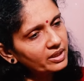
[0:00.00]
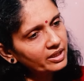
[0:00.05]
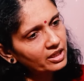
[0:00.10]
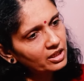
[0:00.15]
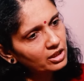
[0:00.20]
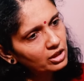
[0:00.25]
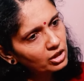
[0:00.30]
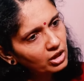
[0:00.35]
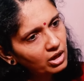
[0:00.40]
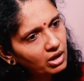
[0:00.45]
உடம்புல
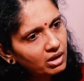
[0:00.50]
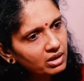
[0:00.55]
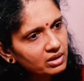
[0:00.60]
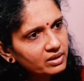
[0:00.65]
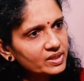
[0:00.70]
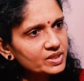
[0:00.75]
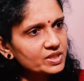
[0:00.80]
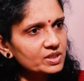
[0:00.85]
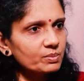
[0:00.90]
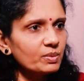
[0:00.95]
இருக்க
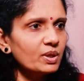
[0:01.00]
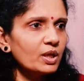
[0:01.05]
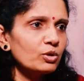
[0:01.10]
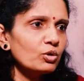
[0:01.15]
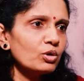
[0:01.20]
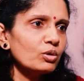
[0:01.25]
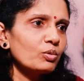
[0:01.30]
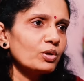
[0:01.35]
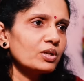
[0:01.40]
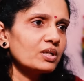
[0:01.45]
எல்லா
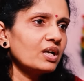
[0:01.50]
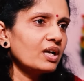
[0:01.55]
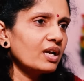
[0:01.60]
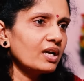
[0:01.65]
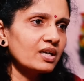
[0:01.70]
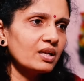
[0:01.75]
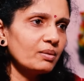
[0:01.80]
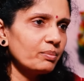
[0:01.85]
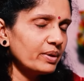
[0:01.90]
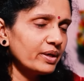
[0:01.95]
ஆர்கன்ஸுமே அதோட
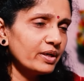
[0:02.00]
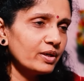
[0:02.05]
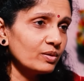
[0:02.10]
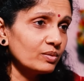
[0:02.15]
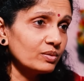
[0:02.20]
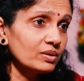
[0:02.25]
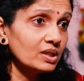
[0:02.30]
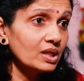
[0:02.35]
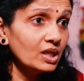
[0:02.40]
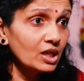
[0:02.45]
ஒர்க்கை கரெக்டாக
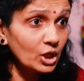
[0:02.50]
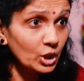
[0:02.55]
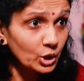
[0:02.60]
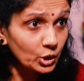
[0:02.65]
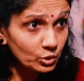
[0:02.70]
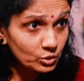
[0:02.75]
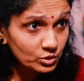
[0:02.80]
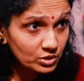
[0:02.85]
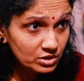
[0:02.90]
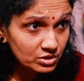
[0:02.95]
பண்ணிடும்
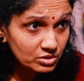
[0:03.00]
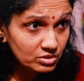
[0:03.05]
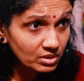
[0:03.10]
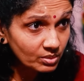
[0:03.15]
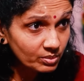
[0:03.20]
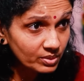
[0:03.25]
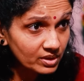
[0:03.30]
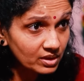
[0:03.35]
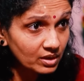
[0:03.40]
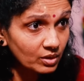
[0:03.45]

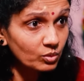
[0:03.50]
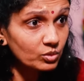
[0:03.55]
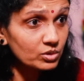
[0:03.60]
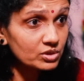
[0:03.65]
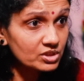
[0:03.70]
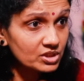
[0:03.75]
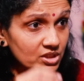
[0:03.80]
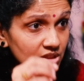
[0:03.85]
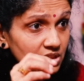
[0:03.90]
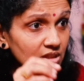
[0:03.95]
யுட்ரஸும் அப்படி
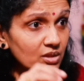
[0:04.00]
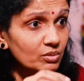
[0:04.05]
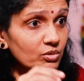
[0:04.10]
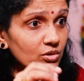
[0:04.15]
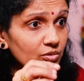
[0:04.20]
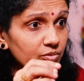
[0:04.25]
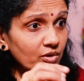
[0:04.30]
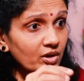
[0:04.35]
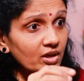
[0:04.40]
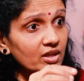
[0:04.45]
ஒரு
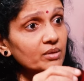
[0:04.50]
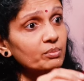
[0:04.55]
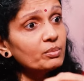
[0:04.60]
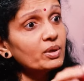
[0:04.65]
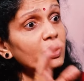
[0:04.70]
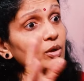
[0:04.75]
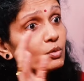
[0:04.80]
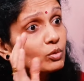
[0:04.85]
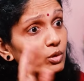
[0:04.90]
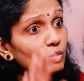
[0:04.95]
சின்ன ஒரு
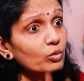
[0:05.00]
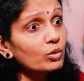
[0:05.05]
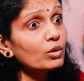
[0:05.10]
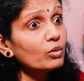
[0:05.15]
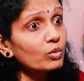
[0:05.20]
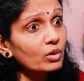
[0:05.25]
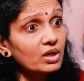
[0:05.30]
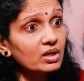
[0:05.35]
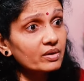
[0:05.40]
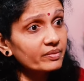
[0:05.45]
ஃபாரின் பாடி
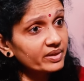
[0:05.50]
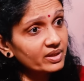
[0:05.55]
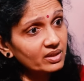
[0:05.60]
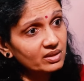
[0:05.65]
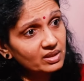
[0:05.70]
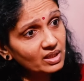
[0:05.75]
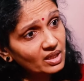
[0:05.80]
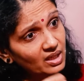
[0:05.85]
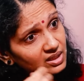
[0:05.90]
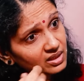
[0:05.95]
கூட உள்ளே உட்கார
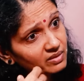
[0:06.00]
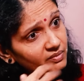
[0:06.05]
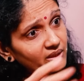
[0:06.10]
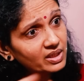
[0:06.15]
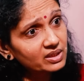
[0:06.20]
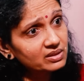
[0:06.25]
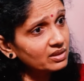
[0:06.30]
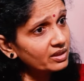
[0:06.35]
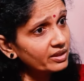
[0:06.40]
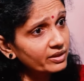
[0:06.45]
வைக்காது
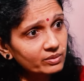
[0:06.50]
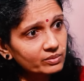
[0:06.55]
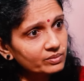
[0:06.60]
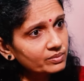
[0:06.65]
எல்லாத்தையும் வெளில